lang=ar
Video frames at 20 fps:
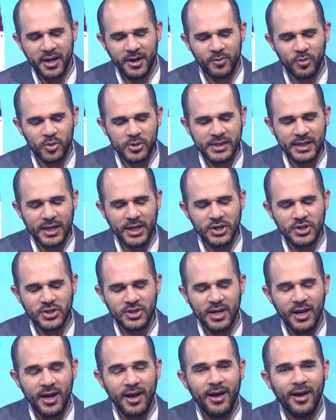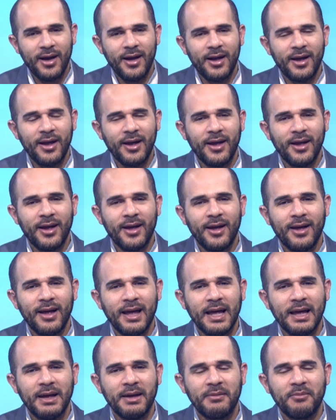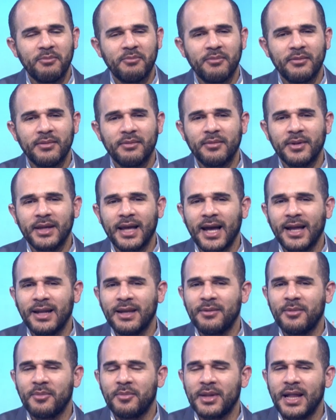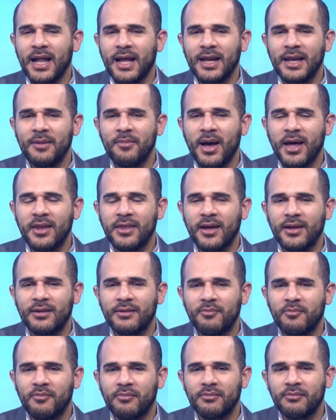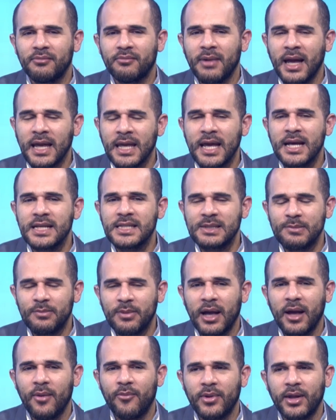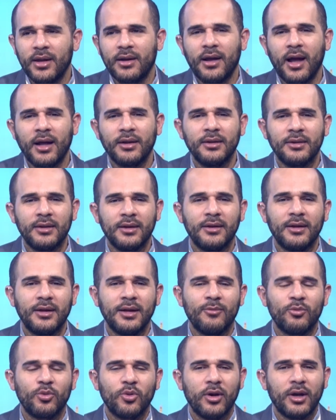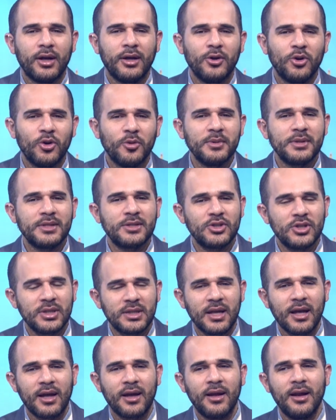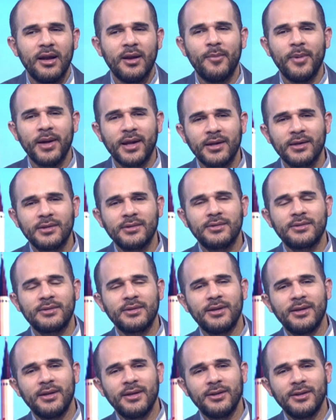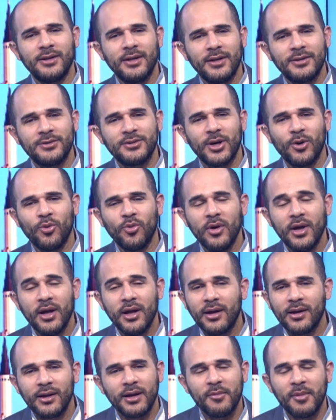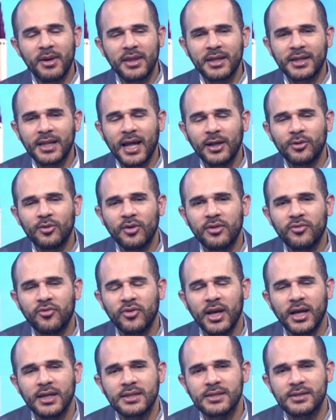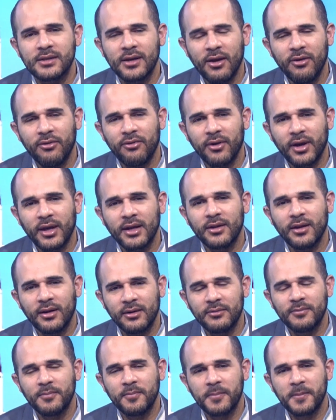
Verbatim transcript: مزعج نعم. آه، يعني لماذا ما هي اسباب يعني عاده نحن متوقعين انه بس شتاء البرد الجو لماذا تحدث في الصيف ايضا؟